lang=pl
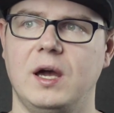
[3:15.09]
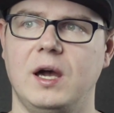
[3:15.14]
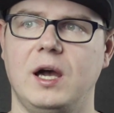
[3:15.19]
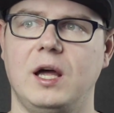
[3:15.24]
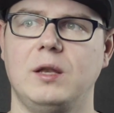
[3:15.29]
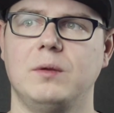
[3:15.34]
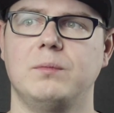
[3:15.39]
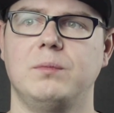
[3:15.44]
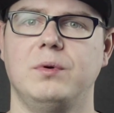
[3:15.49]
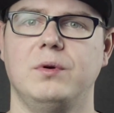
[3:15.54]

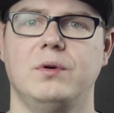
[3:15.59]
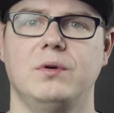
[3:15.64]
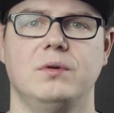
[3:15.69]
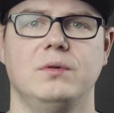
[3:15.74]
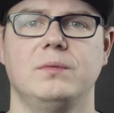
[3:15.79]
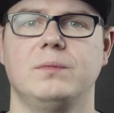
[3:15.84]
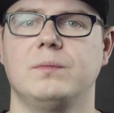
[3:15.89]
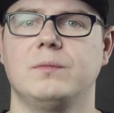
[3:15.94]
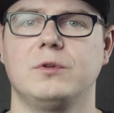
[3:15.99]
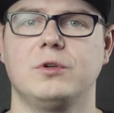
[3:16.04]

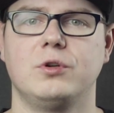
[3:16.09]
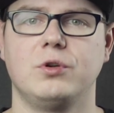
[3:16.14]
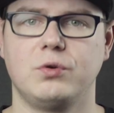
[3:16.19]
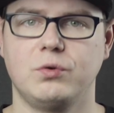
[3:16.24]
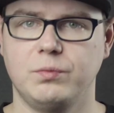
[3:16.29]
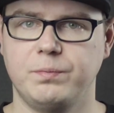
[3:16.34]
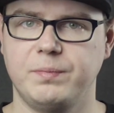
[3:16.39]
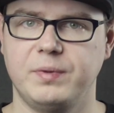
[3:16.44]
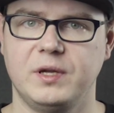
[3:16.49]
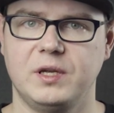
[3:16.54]
albo
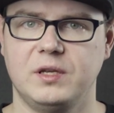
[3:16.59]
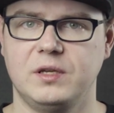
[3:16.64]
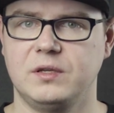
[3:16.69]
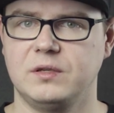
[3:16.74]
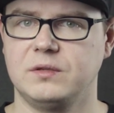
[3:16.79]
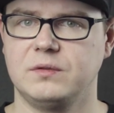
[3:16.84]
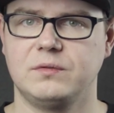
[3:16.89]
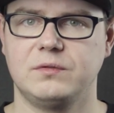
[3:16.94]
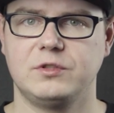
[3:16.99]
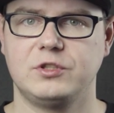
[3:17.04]

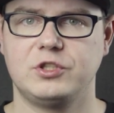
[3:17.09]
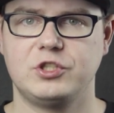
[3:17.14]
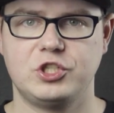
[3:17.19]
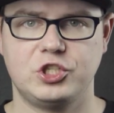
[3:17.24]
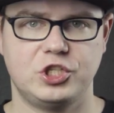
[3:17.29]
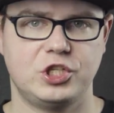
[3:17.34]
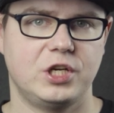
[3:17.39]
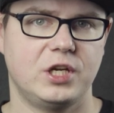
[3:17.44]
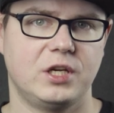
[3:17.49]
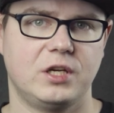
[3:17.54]
grupę
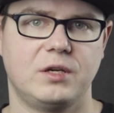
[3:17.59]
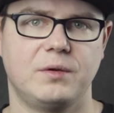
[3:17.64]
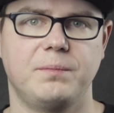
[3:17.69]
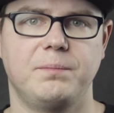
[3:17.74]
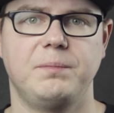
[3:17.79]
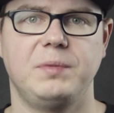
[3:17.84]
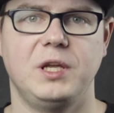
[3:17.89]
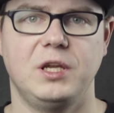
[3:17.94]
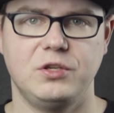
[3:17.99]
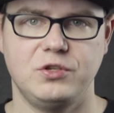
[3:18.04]

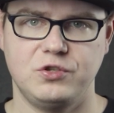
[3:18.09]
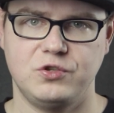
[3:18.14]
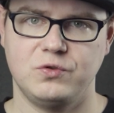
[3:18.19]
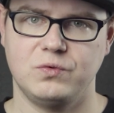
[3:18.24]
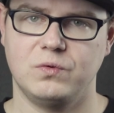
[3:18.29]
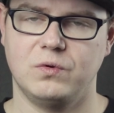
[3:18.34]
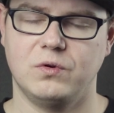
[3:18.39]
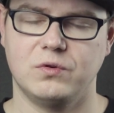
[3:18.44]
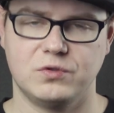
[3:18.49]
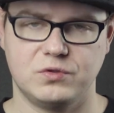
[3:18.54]

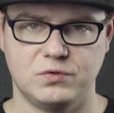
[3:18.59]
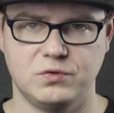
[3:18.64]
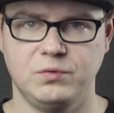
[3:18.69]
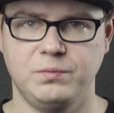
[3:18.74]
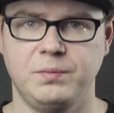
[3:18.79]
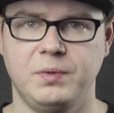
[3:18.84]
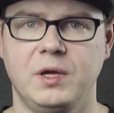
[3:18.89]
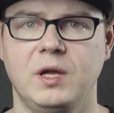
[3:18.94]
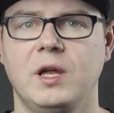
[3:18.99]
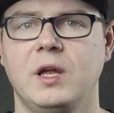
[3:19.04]
3-5
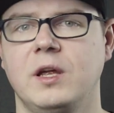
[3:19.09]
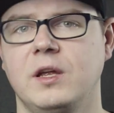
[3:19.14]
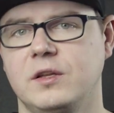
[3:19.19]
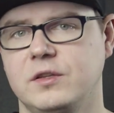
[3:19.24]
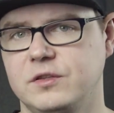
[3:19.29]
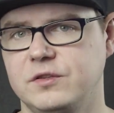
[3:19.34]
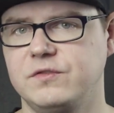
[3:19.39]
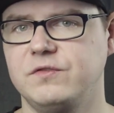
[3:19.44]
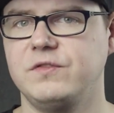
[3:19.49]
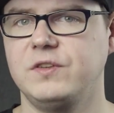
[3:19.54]
osób,
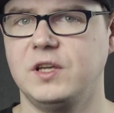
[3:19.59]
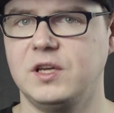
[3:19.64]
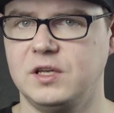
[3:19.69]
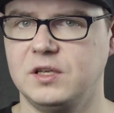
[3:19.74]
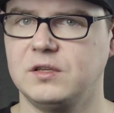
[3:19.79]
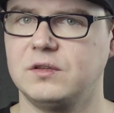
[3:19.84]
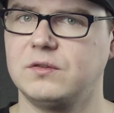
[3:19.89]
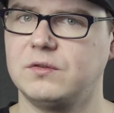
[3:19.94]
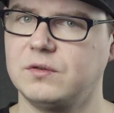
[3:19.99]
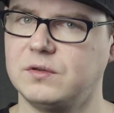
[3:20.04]

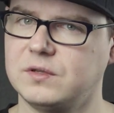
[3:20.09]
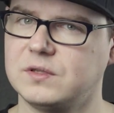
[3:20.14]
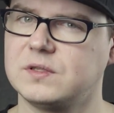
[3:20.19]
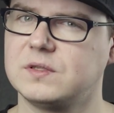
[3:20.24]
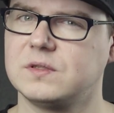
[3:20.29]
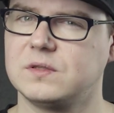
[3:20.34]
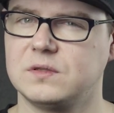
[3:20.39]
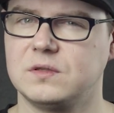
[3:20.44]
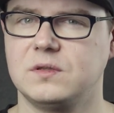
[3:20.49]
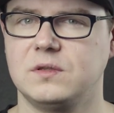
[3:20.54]
Dwie to
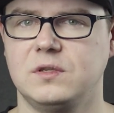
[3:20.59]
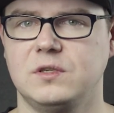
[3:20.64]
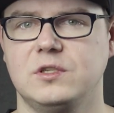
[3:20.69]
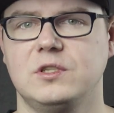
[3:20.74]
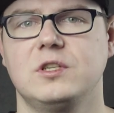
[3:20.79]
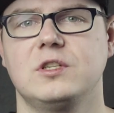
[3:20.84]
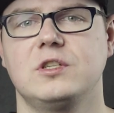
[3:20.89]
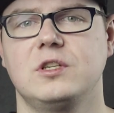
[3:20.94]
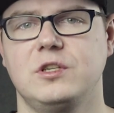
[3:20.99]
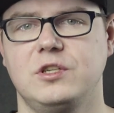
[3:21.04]
jest,
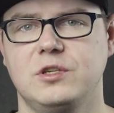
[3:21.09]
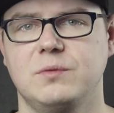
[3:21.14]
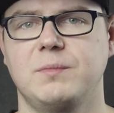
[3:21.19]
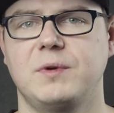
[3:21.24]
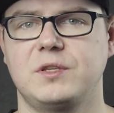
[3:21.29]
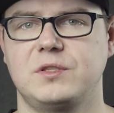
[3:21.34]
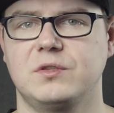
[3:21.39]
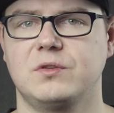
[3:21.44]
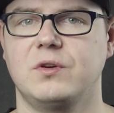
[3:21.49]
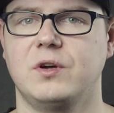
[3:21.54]
jeżeli się
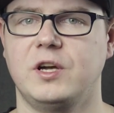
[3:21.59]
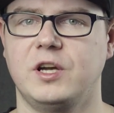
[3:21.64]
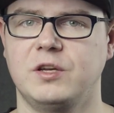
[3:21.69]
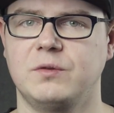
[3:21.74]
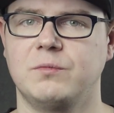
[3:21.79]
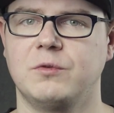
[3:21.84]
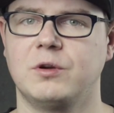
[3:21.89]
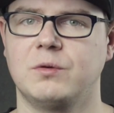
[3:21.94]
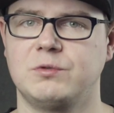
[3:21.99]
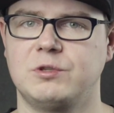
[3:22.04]
bardzo
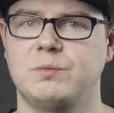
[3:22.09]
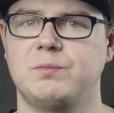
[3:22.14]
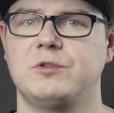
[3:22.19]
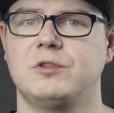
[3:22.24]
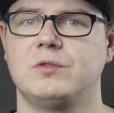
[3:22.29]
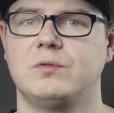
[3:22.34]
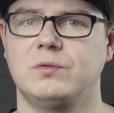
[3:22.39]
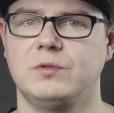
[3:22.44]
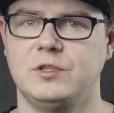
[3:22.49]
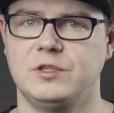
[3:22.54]
kochają, mogą się
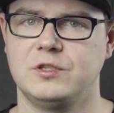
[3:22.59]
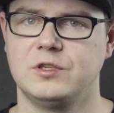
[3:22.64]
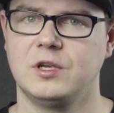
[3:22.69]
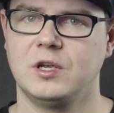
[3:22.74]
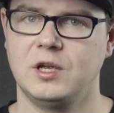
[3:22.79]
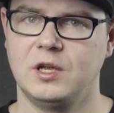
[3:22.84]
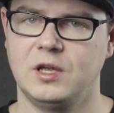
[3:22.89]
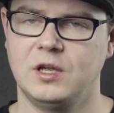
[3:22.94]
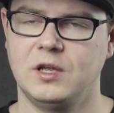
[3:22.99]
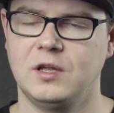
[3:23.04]
przytulić,
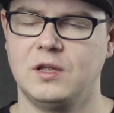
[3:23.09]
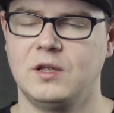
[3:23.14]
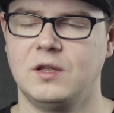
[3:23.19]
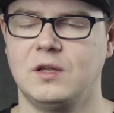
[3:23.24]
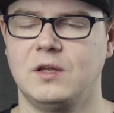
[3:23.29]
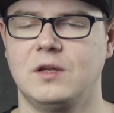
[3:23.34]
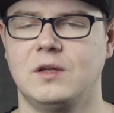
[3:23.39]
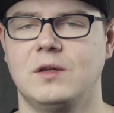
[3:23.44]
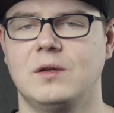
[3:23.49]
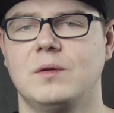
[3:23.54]

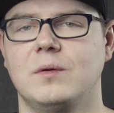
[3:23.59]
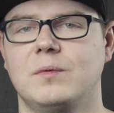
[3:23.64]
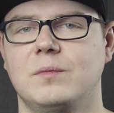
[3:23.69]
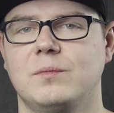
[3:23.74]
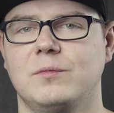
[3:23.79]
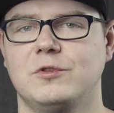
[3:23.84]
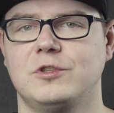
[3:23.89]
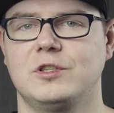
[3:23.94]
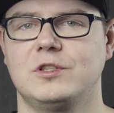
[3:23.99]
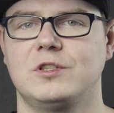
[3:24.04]

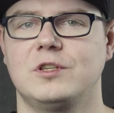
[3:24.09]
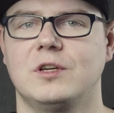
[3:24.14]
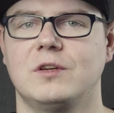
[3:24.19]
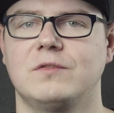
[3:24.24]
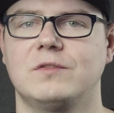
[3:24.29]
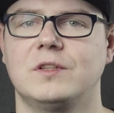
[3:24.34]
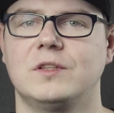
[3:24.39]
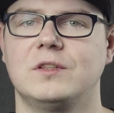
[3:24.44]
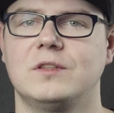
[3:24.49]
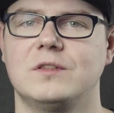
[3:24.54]
możecie
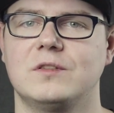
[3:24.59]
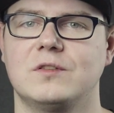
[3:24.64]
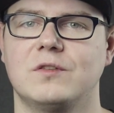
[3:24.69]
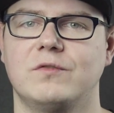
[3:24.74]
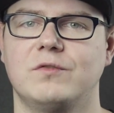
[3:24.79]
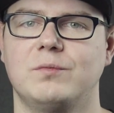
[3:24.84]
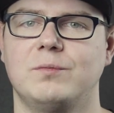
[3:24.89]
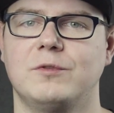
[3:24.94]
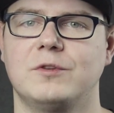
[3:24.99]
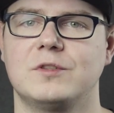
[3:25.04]
wtedy
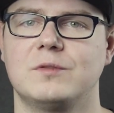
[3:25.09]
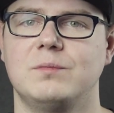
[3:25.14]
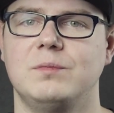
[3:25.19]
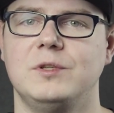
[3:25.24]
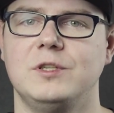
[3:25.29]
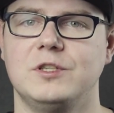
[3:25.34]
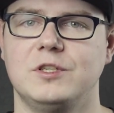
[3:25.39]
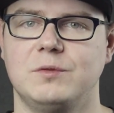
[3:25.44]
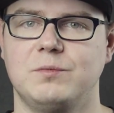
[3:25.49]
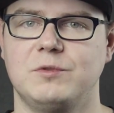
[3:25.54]
softbox
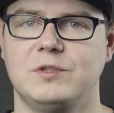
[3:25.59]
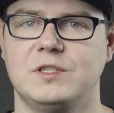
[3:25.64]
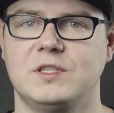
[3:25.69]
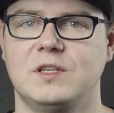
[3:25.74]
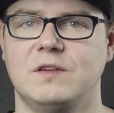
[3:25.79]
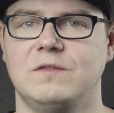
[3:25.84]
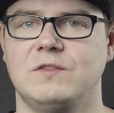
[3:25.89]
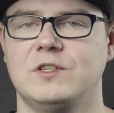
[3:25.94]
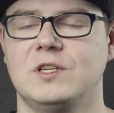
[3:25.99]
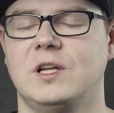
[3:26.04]
bliżej
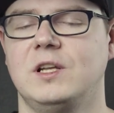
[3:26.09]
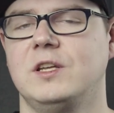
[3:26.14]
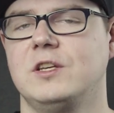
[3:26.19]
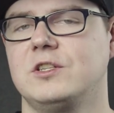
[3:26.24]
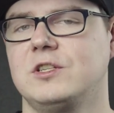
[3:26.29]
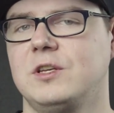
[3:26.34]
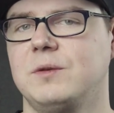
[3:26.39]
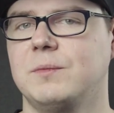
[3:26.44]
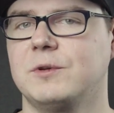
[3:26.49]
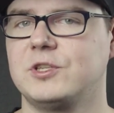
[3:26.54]
przystawić. Ale
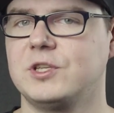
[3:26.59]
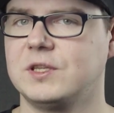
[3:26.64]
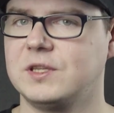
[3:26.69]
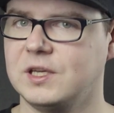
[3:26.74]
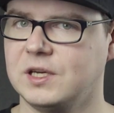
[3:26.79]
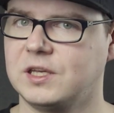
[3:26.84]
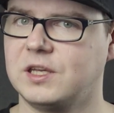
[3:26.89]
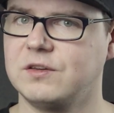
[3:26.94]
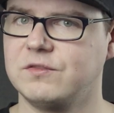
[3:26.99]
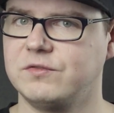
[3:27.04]
jeżeli macie
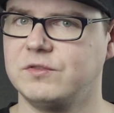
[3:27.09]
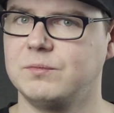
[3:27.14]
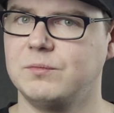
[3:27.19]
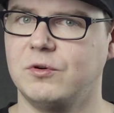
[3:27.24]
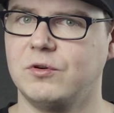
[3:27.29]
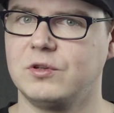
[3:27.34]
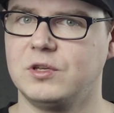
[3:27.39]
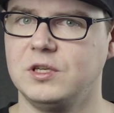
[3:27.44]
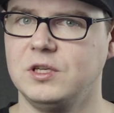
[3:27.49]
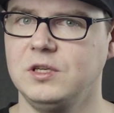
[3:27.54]
takie
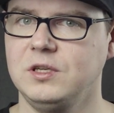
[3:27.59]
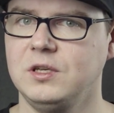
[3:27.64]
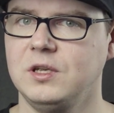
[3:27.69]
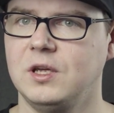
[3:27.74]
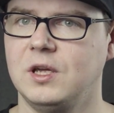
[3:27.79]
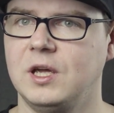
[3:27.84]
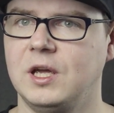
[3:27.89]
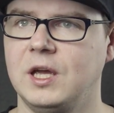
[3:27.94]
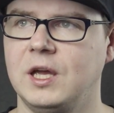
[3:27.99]
wymogi,